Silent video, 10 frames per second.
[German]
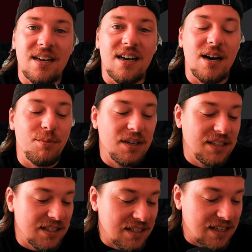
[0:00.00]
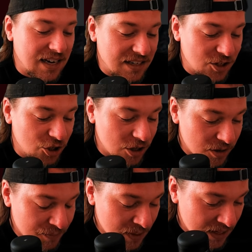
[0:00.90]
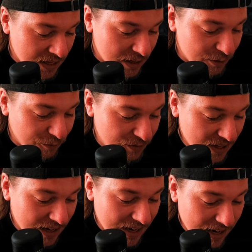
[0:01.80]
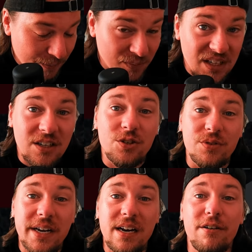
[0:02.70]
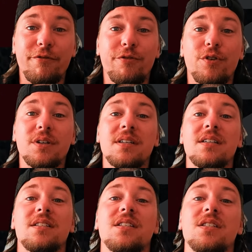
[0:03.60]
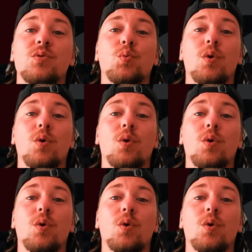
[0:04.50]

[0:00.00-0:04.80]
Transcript: Aber das ist gar nicht schlimm. Wir haben den Trailer von Season